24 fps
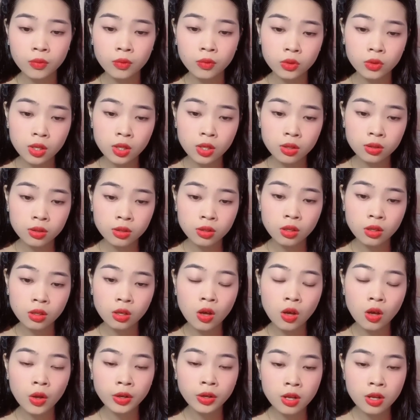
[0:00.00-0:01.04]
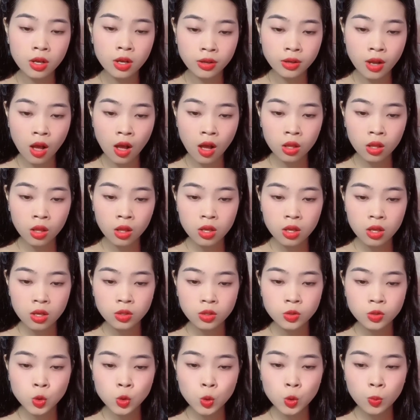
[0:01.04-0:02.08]
Nhưng con đường đó
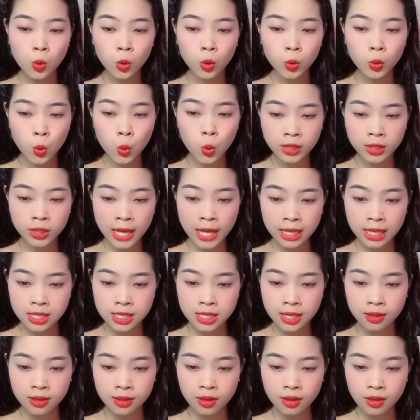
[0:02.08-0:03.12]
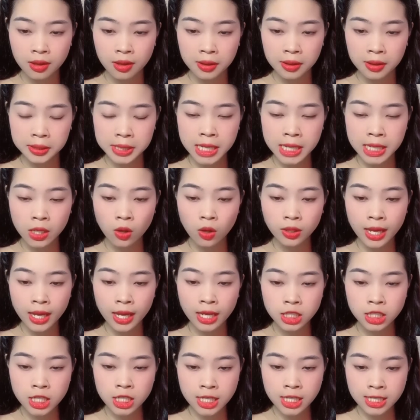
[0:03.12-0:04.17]
giúp cô đủ tài chính để có
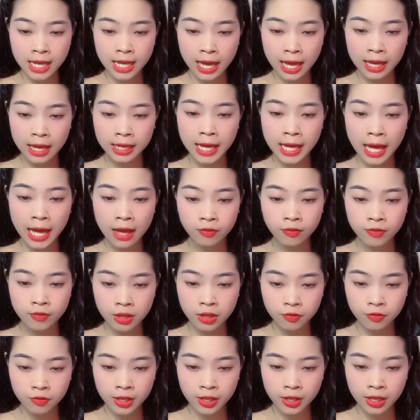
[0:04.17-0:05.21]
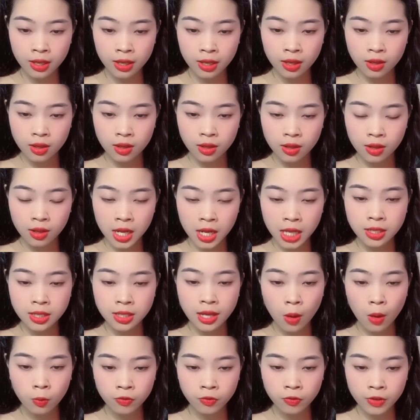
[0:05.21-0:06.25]
thể chi trả cả viện phí, lẫn
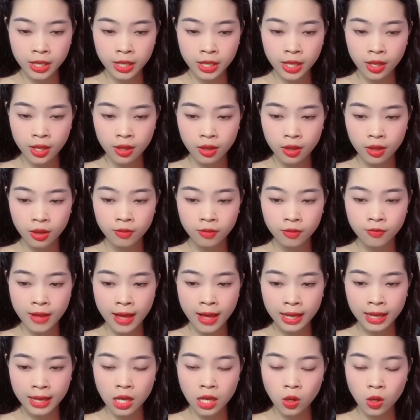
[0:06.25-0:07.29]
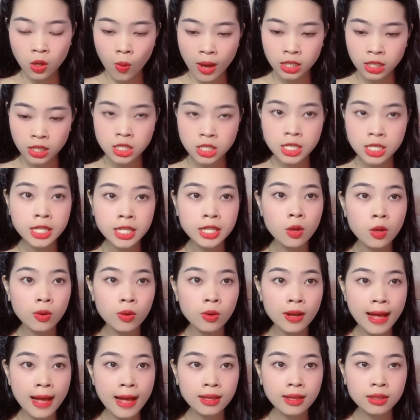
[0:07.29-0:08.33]
học phí và các khoản chi tiêu
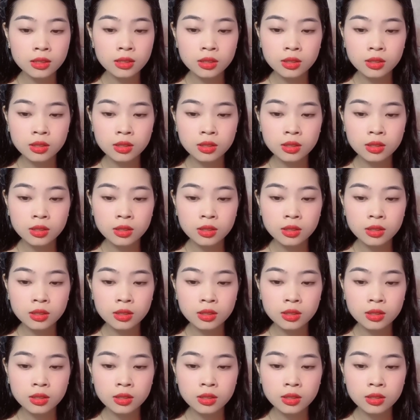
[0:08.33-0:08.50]
khác.